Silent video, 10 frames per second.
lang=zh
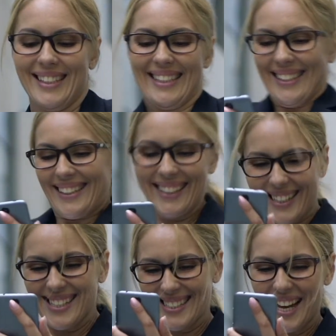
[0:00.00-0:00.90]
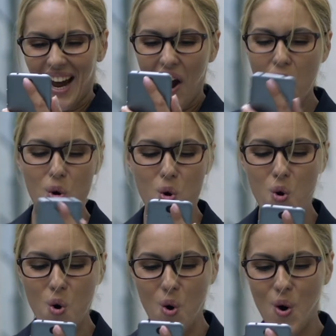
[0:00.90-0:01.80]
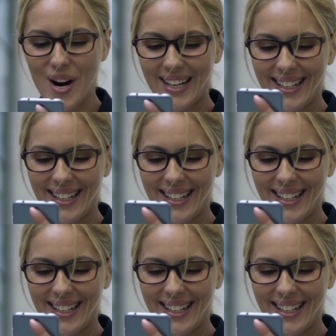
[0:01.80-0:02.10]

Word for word: 接来实习过的公司上班。